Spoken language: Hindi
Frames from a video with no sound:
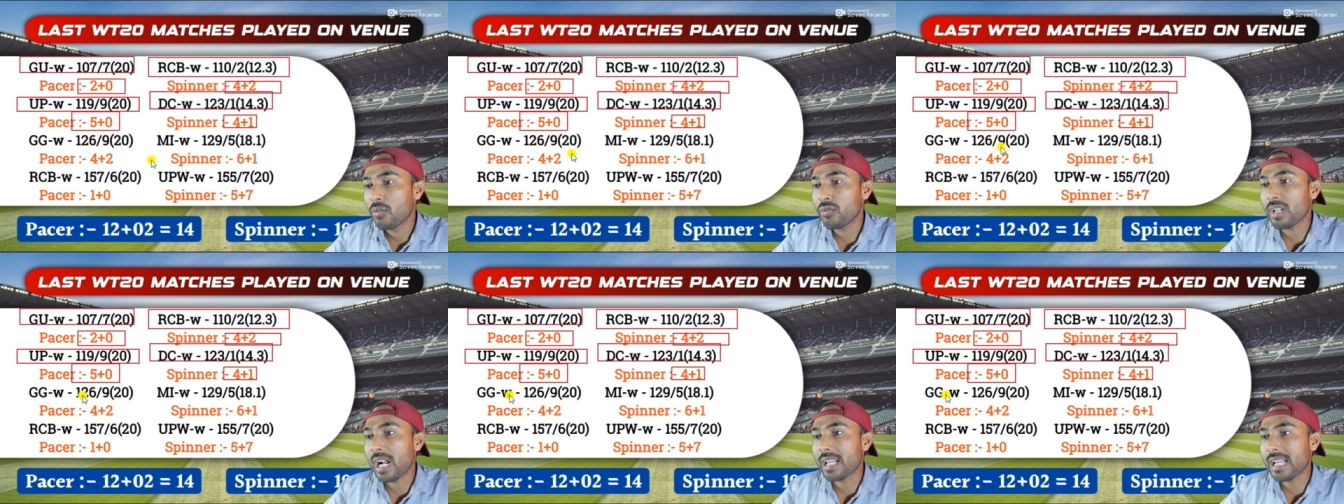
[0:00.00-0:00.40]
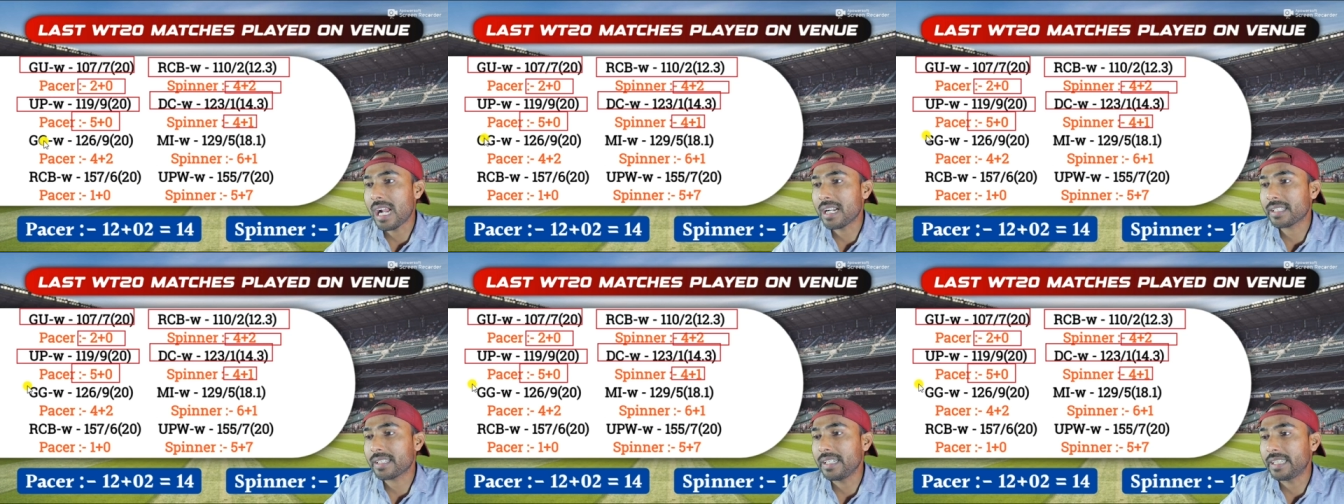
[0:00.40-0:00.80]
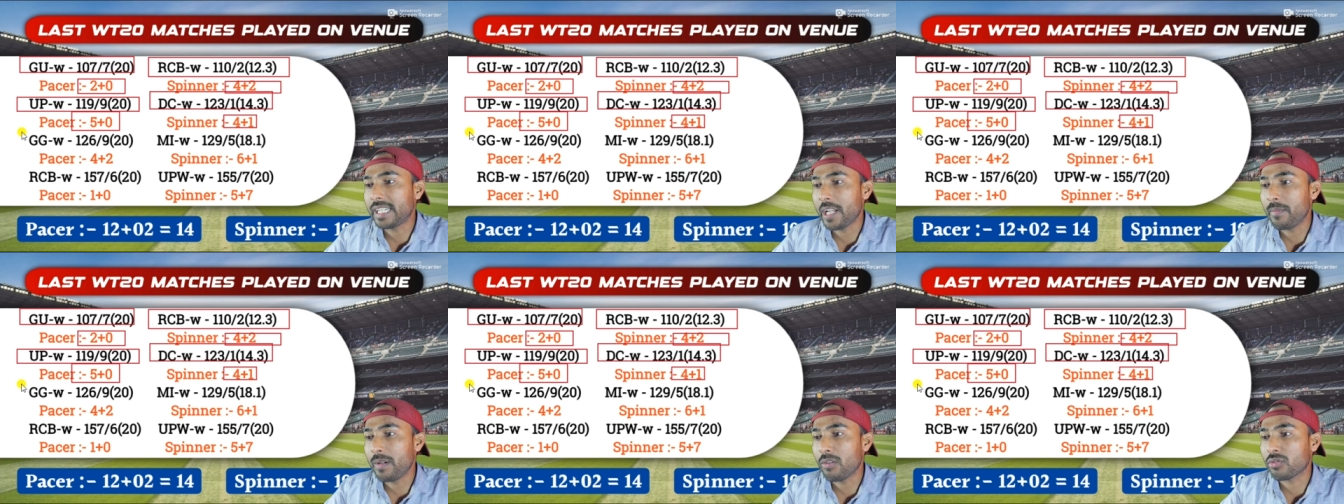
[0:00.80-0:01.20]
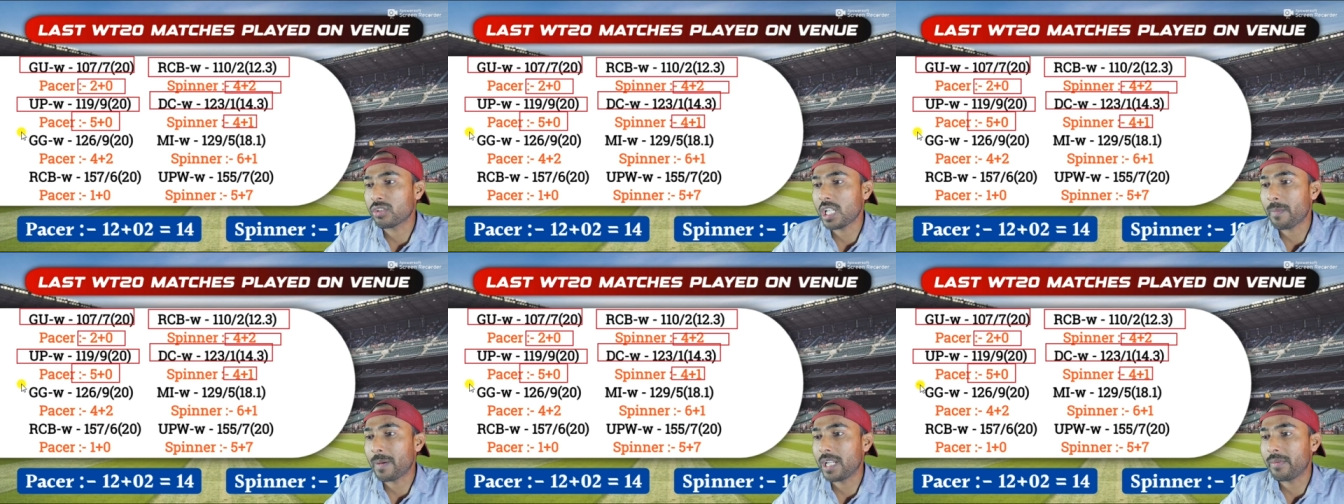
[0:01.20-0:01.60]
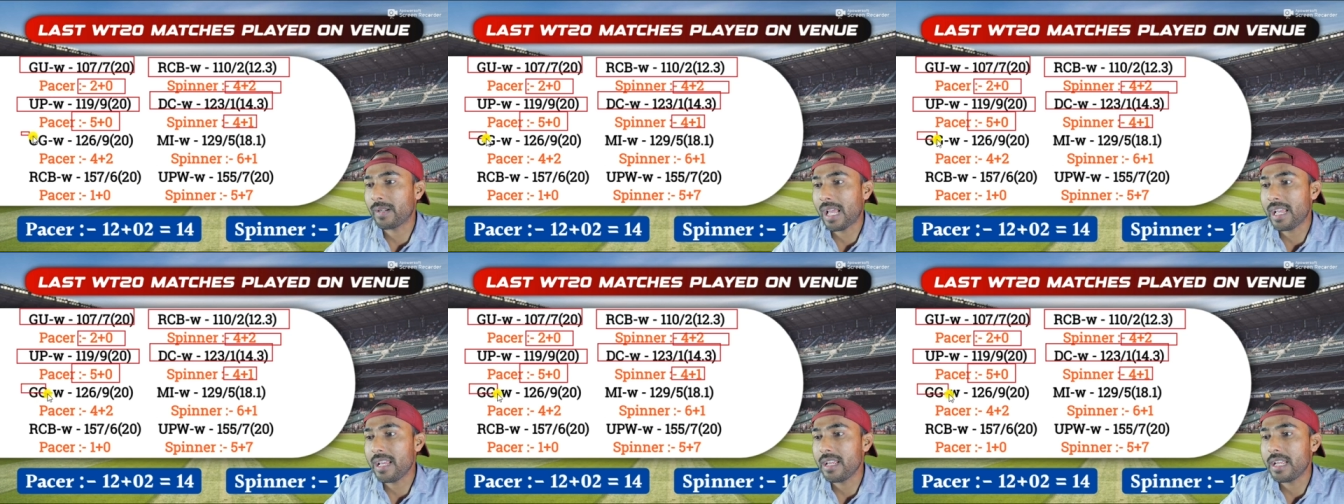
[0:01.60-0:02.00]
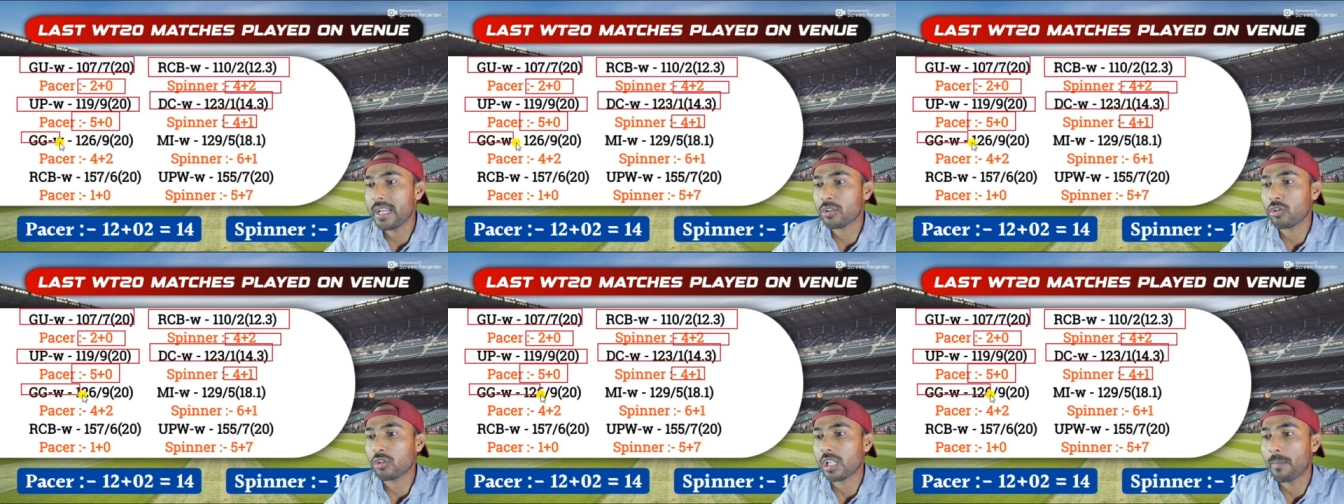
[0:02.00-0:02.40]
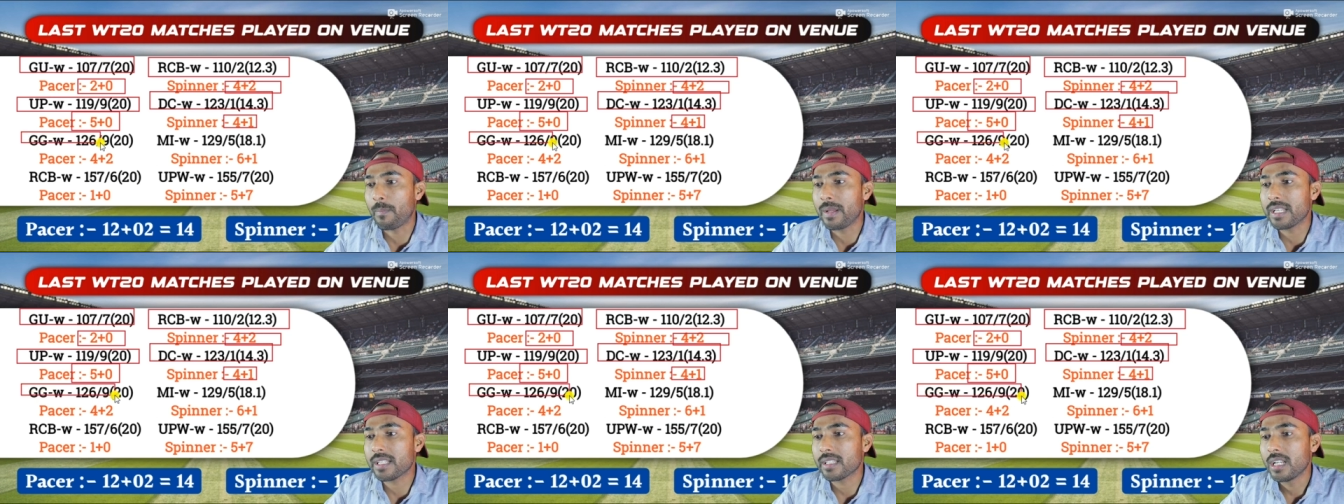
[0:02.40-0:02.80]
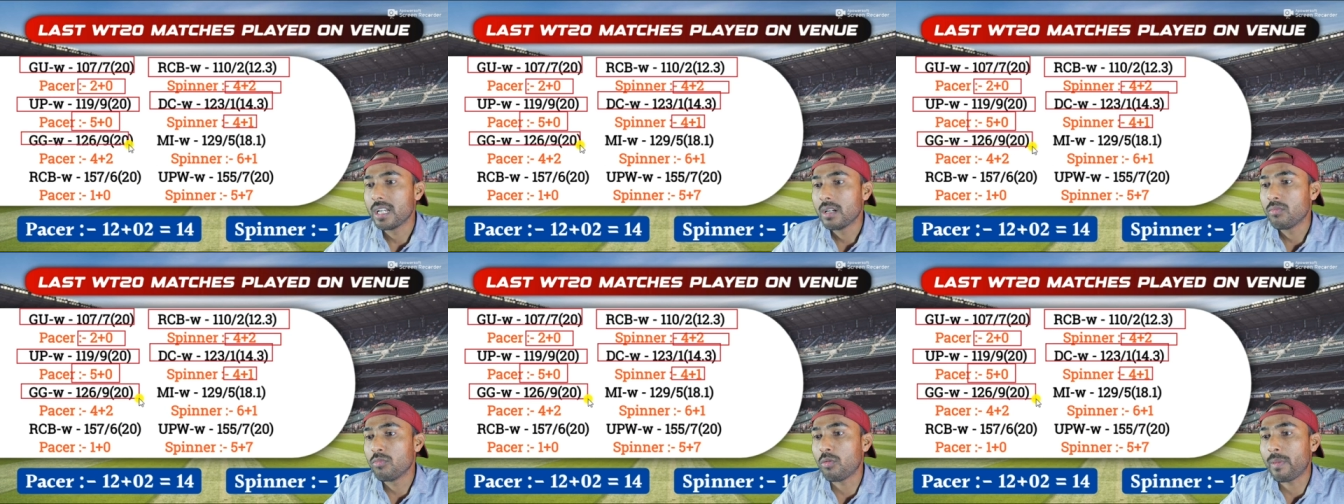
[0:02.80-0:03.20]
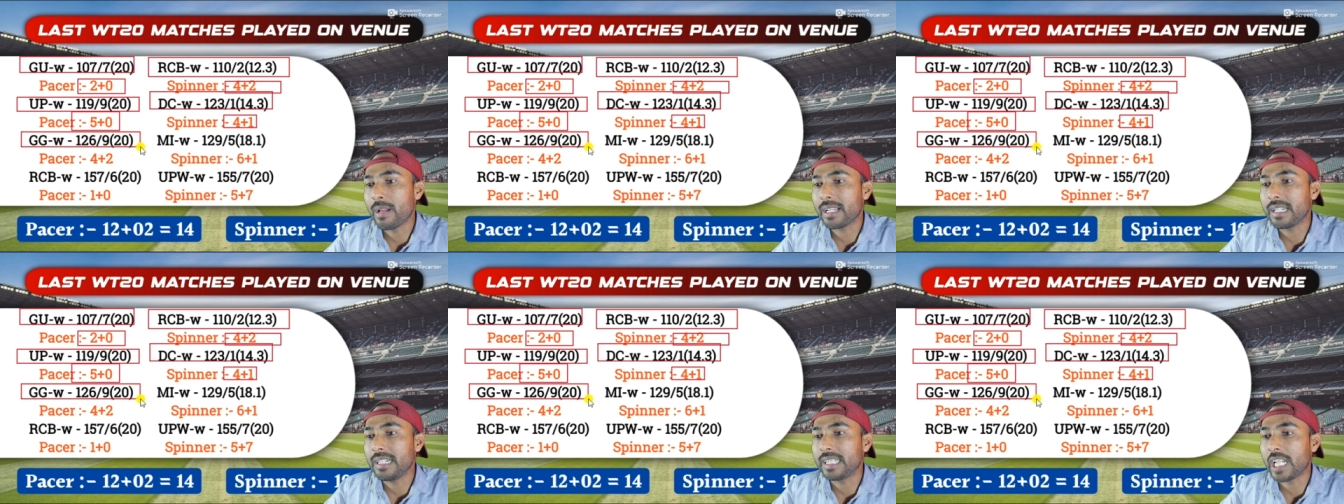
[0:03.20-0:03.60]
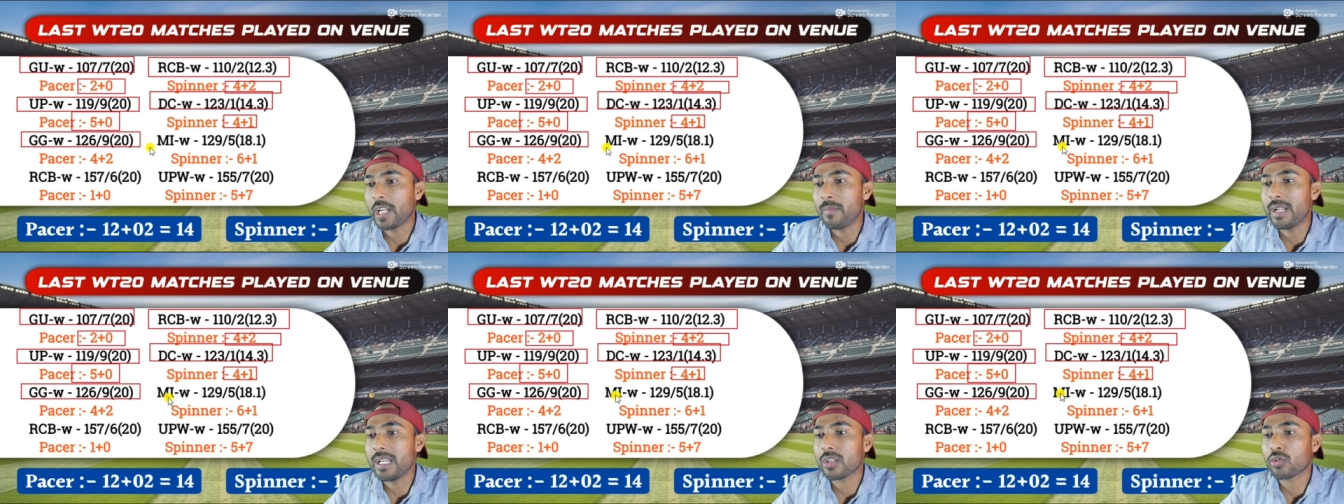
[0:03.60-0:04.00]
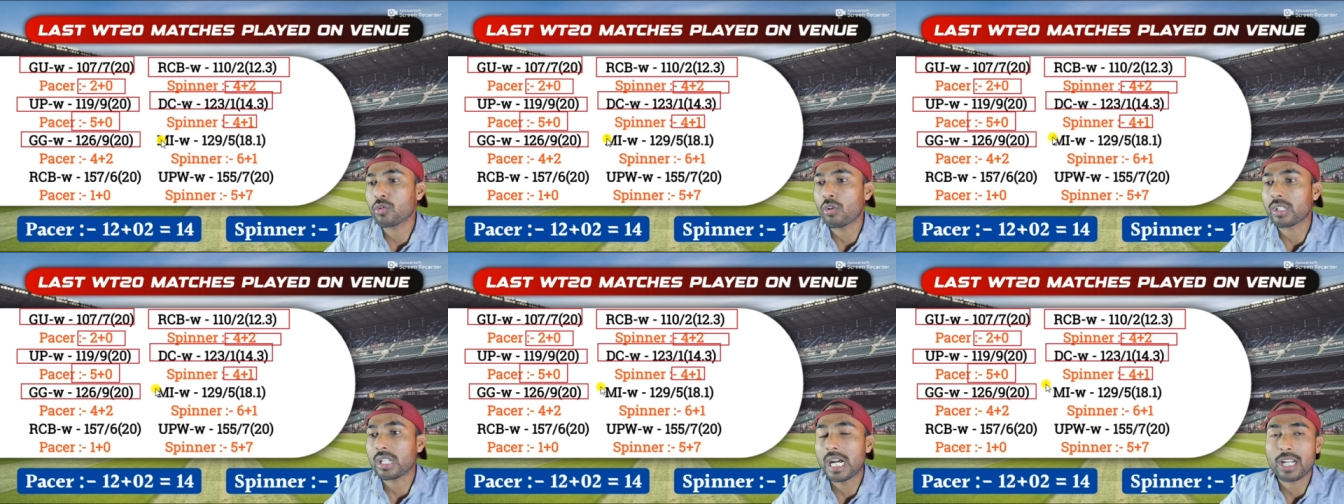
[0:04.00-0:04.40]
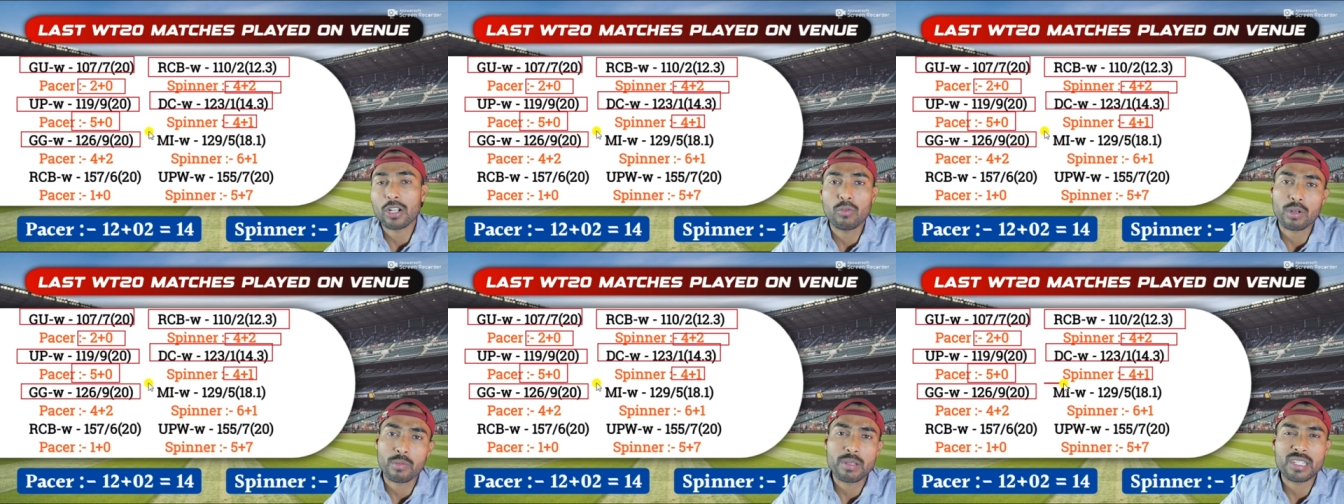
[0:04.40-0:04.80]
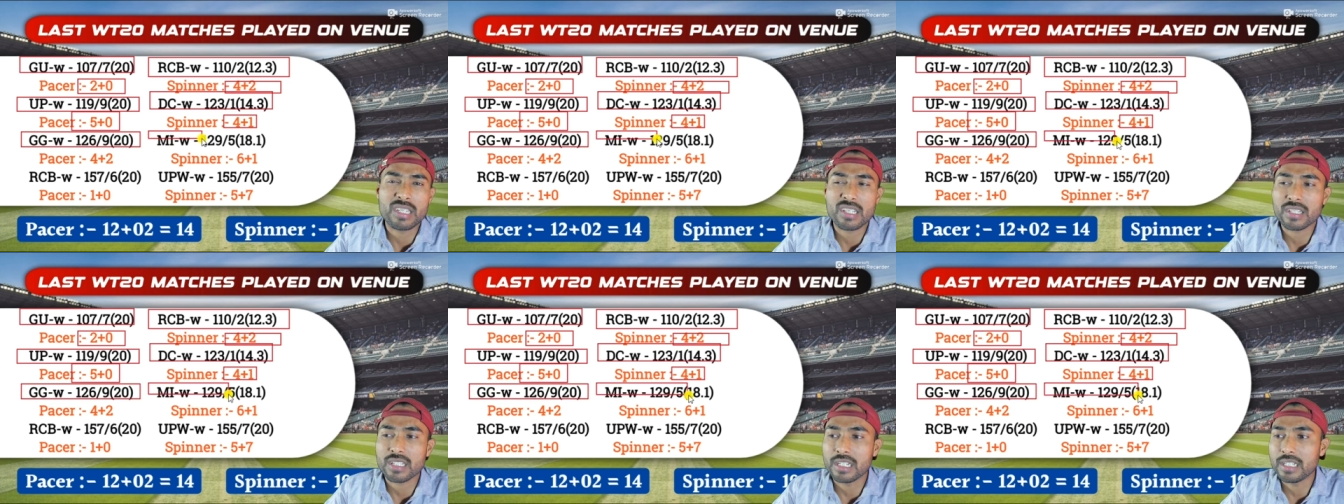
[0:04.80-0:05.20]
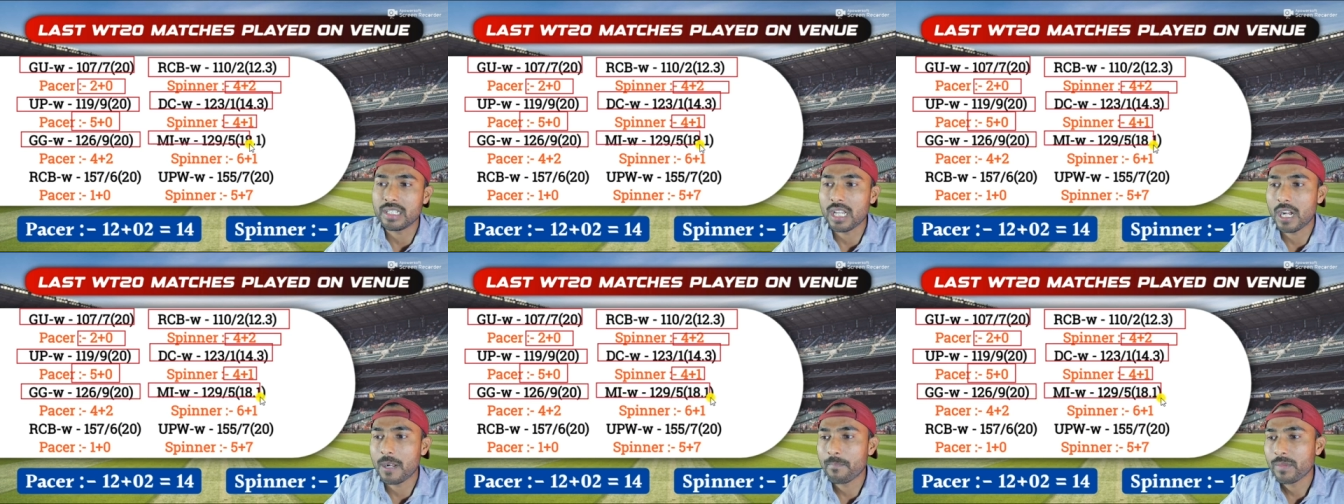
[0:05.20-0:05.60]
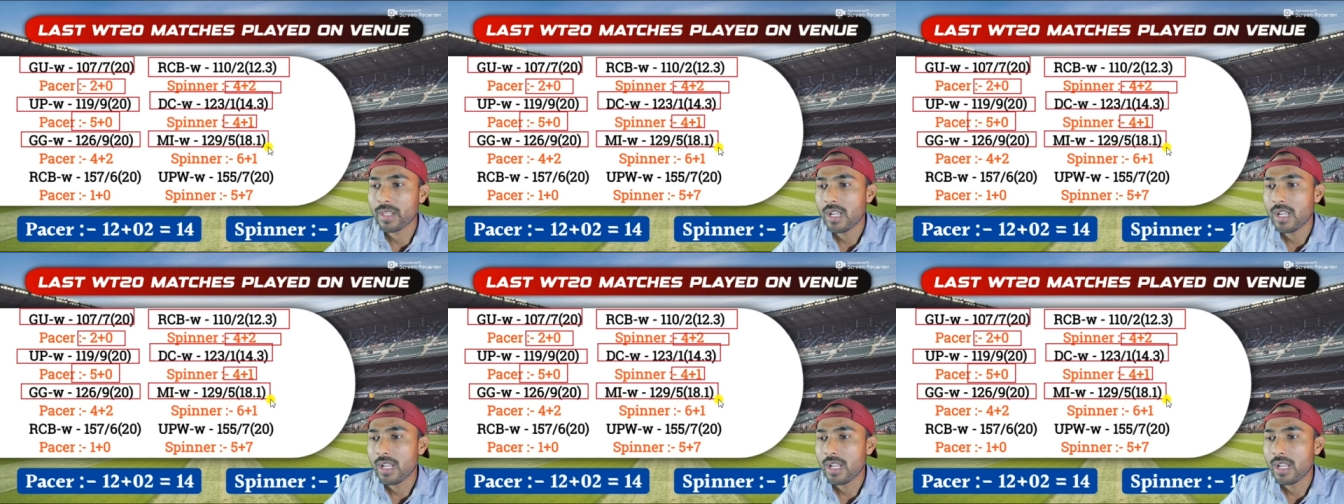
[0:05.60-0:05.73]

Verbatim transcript: गुजरात जायंट्स की टीम ने उससे पहले बनाए 126 मुंबई की टीम ने इसको अठारह ओवर में चेस कर लिया